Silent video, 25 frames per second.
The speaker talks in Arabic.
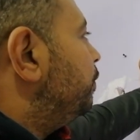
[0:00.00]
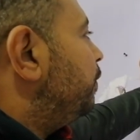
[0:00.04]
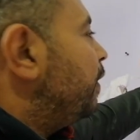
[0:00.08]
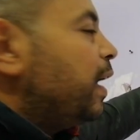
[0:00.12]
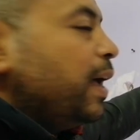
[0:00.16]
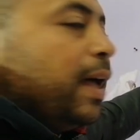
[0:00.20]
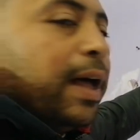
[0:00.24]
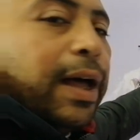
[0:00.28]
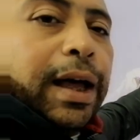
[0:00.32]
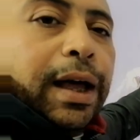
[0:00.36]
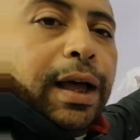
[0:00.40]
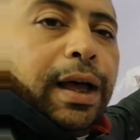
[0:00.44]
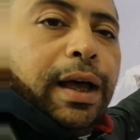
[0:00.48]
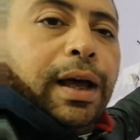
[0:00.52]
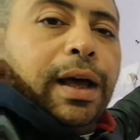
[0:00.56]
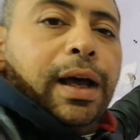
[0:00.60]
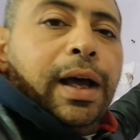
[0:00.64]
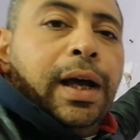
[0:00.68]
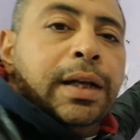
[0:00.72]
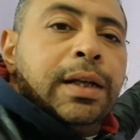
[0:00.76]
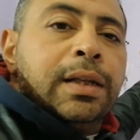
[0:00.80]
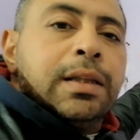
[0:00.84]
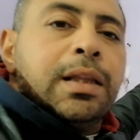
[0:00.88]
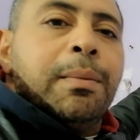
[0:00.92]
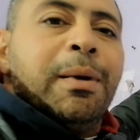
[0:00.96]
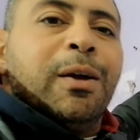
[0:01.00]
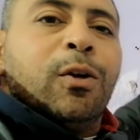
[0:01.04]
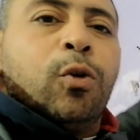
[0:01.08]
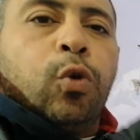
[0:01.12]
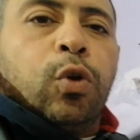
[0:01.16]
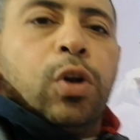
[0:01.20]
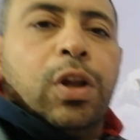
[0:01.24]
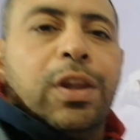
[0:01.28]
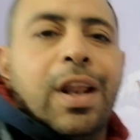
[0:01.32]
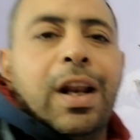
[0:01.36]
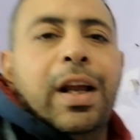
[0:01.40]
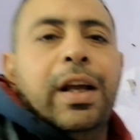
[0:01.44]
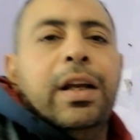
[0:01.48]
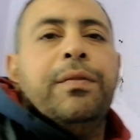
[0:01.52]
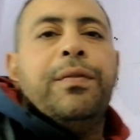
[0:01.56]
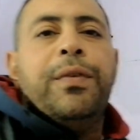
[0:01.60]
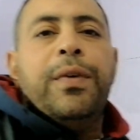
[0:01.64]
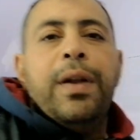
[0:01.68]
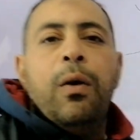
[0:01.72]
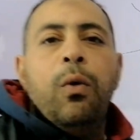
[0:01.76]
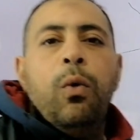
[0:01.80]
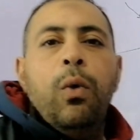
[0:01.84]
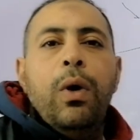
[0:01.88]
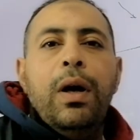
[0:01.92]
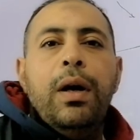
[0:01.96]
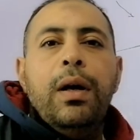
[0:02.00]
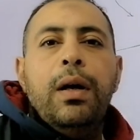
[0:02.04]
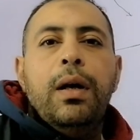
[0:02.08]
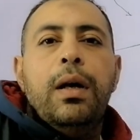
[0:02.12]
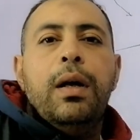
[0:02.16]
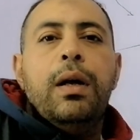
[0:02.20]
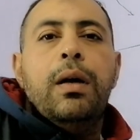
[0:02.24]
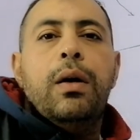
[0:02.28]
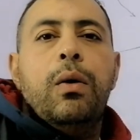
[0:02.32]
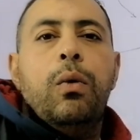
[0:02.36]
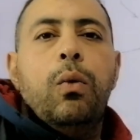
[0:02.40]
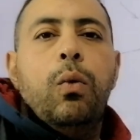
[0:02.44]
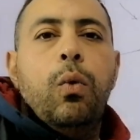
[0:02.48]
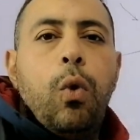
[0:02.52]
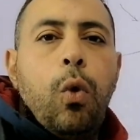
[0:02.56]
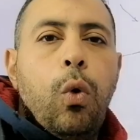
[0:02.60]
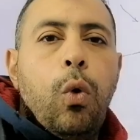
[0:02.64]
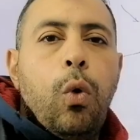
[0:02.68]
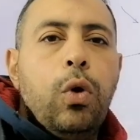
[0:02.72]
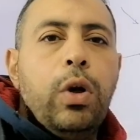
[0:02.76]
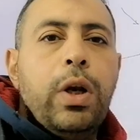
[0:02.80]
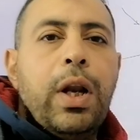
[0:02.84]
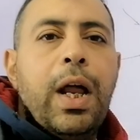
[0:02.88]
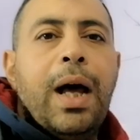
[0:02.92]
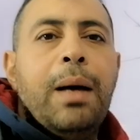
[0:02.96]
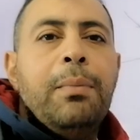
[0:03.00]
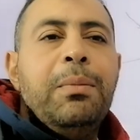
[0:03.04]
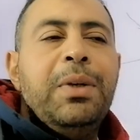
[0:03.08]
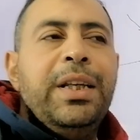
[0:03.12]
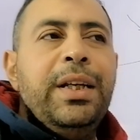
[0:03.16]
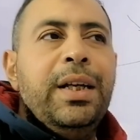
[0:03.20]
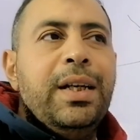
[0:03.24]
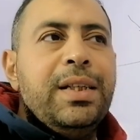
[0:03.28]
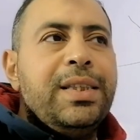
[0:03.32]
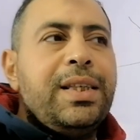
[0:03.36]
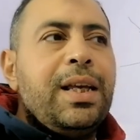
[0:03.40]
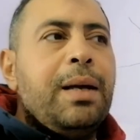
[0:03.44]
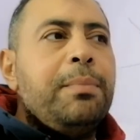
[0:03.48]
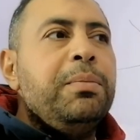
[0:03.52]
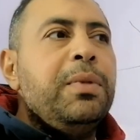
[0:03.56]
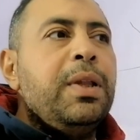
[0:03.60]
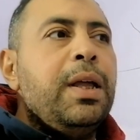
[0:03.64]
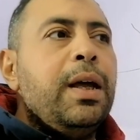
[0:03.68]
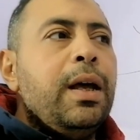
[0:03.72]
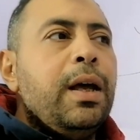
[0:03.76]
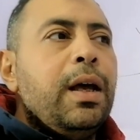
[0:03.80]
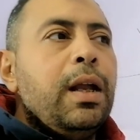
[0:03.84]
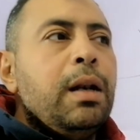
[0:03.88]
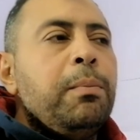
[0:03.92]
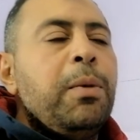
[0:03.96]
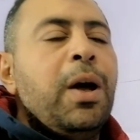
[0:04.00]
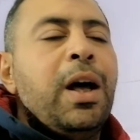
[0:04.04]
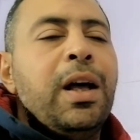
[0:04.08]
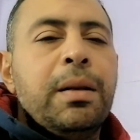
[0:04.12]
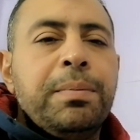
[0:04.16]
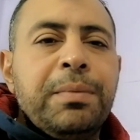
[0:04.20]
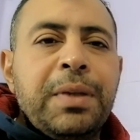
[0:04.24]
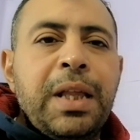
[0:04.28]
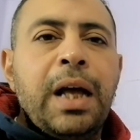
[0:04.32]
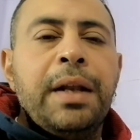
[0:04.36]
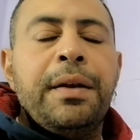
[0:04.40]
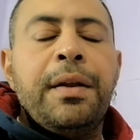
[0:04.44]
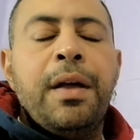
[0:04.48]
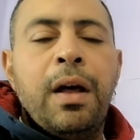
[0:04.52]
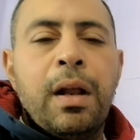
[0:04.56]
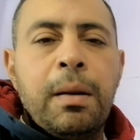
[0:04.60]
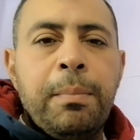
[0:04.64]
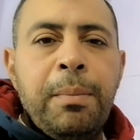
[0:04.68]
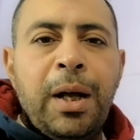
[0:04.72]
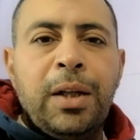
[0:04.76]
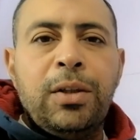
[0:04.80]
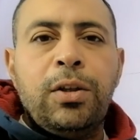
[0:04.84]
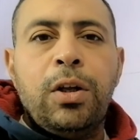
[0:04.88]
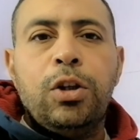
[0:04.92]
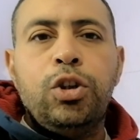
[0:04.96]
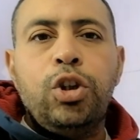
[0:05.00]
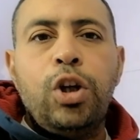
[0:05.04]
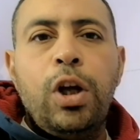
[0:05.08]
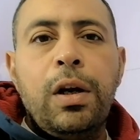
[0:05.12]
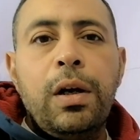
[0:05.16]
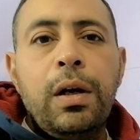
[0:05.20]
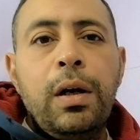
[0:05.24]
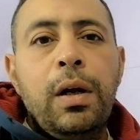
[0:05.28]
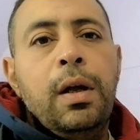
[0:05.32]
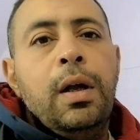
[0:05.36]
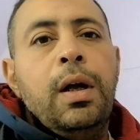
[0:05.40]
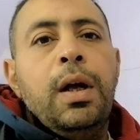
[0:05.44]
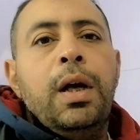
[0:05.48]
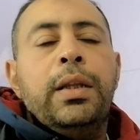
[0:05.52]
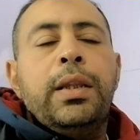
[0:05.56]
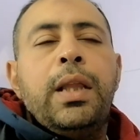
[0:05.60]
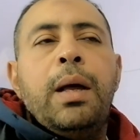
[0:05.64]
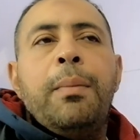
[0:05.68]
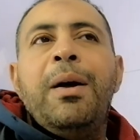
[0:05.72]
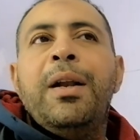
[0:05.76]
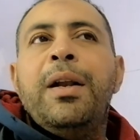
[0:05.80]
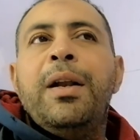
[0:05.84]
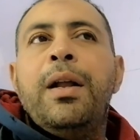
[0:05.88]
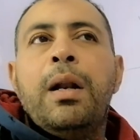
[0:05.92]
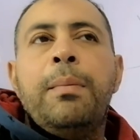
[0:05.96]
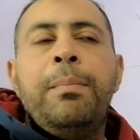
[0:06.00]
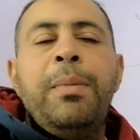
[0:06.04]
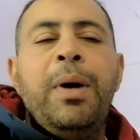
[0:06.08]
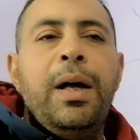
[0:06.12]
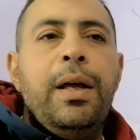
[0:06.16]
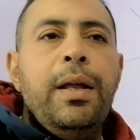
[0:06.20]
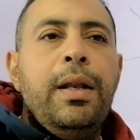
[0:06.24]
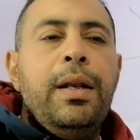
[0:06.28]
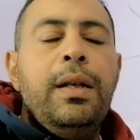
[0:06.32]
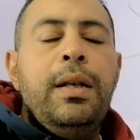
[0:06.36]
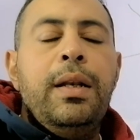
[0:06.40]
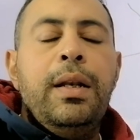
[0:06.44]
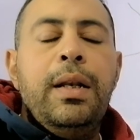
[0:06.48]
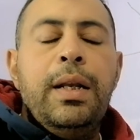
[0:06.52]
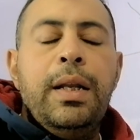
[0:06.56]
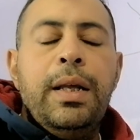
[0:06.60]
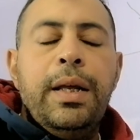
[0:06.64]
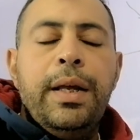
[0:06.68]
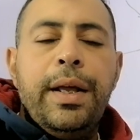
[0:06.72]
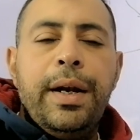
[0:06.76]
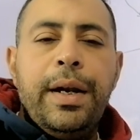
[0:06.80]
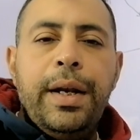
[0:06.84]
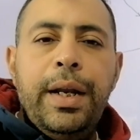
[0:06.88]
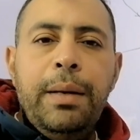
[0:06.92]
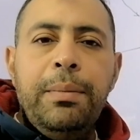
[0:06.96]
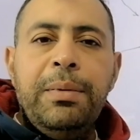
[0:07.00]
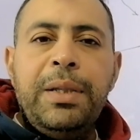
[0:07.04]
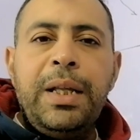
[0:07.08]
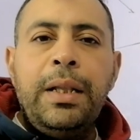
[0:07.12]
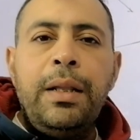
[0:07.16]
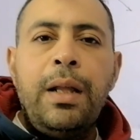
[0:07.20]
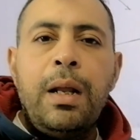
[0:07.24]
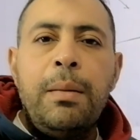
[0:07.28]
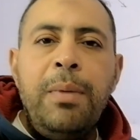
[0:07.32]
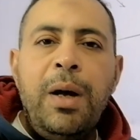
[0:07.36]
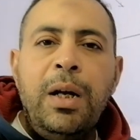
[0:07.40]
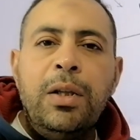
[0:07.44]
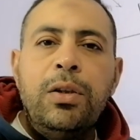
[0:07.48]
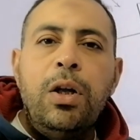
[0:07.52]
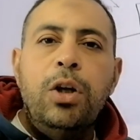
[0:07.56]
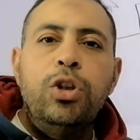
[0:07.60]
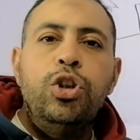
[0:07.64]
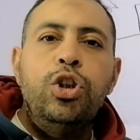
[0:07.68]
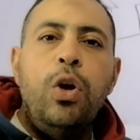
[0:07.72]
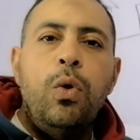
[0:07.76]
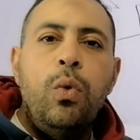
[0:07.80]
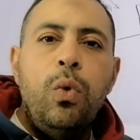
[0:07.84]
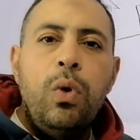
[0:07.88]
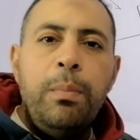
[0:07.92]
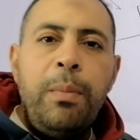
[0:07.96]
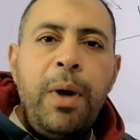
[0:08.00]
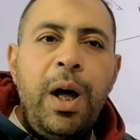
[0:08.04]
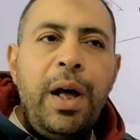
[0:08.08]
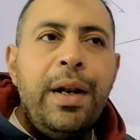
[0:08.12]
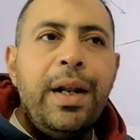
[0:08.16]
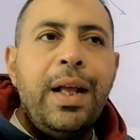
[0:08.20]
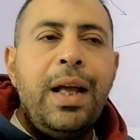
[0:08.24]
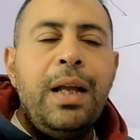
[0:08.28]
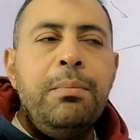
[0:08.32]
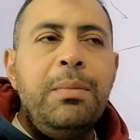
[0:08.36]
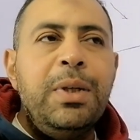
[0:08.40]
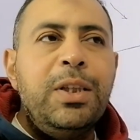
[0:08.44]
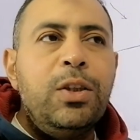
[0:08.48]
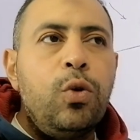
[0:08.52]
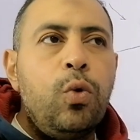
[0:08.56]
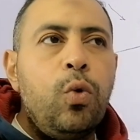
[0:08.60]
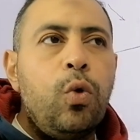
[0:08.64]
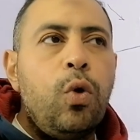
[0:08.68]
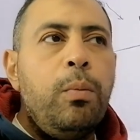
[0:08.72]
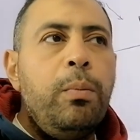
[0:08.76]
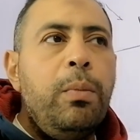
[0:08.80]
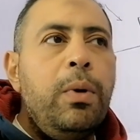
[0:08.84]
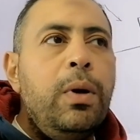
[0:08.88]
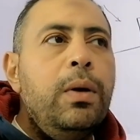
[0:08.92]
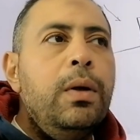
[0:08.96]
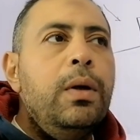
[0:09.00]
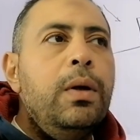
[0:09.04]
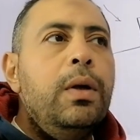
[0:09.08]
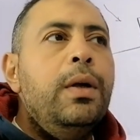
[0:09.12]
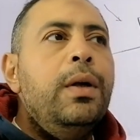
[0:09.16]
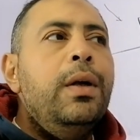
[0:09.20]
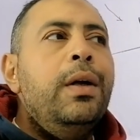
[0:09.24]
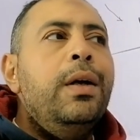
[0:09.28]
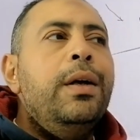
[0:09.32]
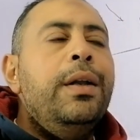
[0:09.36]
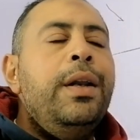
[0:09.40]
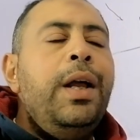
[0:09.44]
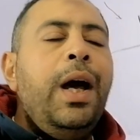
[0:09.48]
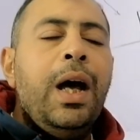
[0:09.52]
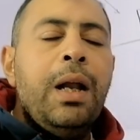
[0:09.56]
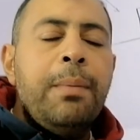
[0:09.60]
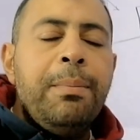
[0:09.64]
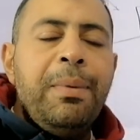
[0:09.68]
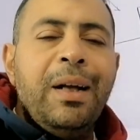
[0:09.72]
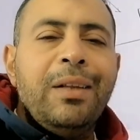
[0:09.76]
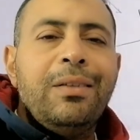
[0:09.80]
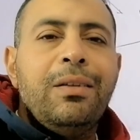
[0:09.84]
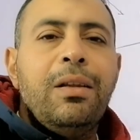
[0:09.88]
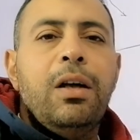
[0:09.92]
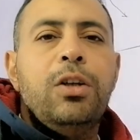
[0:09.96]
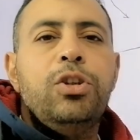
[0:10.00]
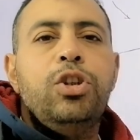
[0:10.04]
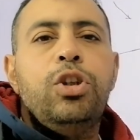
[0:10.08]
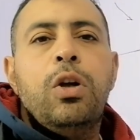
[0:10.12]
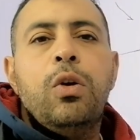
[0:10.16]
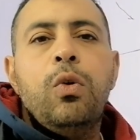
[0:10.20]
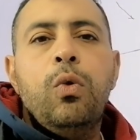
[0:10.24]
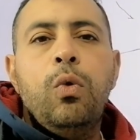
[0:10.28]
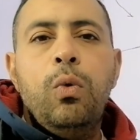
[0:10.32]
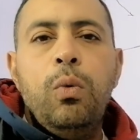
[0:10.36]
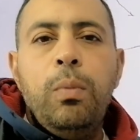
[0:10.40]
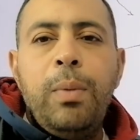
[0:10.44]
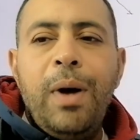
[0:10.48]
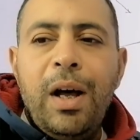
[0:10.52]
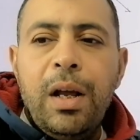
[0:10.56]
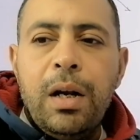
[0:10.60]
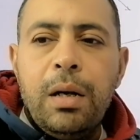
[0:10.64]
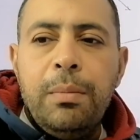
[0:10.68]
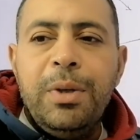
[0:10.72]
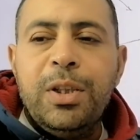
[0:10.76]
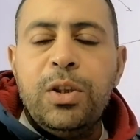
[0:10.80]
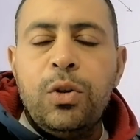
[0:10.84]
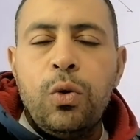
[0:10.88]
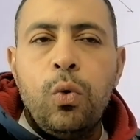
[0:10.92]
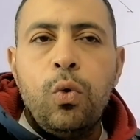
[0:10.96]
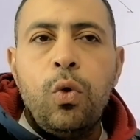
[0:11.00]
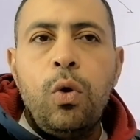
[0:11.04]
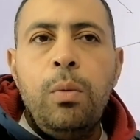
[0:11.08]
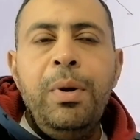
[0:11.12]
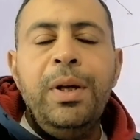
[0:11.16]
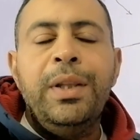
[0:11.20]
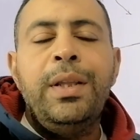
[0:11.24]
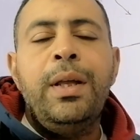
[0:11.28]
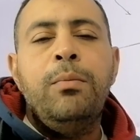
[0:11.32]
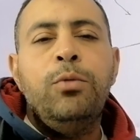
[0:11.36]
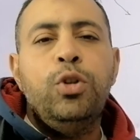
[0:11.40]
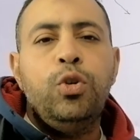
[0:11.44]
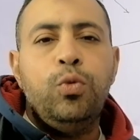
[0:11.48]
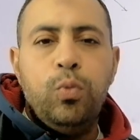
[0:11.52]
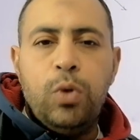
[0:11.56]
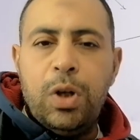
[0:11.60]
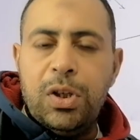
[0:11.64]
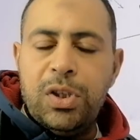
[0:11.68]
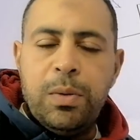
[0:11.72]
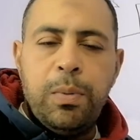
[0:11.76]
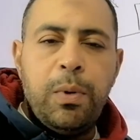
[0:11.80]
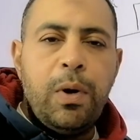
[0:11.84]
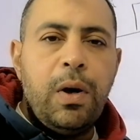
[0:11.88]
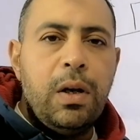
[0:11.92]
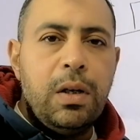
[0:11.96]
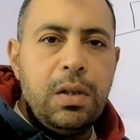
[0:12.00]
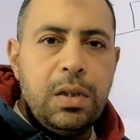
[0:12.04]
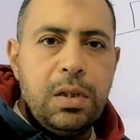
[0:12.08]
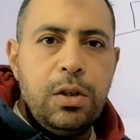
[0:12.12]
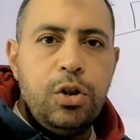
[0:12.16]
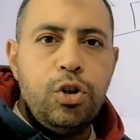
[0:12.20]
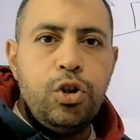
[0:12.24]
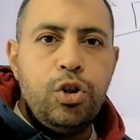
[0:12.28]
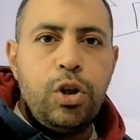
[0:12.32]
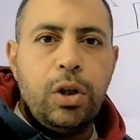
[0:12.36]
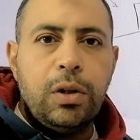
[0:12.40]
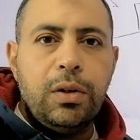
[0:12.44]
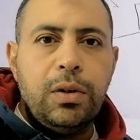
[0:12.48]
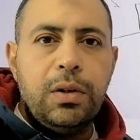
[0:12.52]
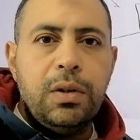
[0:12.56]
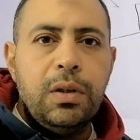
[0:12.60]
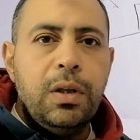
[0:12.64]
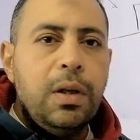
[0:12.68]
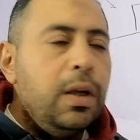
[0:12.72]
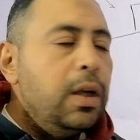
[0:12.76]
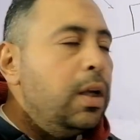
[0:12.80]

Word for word: فاحنا طبعا كنا طالعين في نوه وكنا عاملين حسابنا البحر بتاعنا 14 طبعا أربع الريح بتاعنا 14 والبحر كان متر وربع ريح 14 وبحر متر وربع ده مش مناسب خالص للشط